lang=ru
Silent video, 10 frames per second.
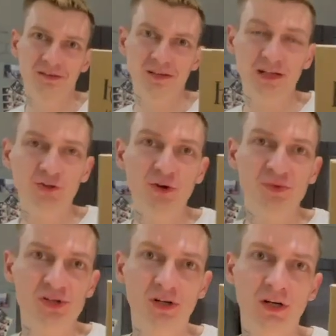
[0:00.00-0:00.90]

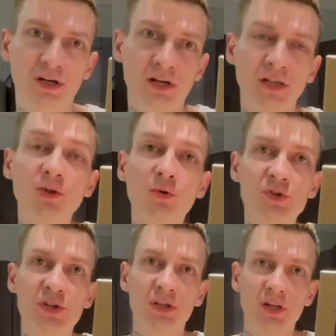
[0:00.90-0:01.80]
готовимся к
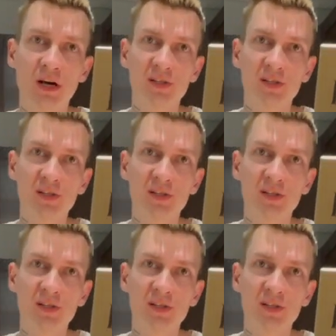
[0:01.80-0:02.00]
отгрузке на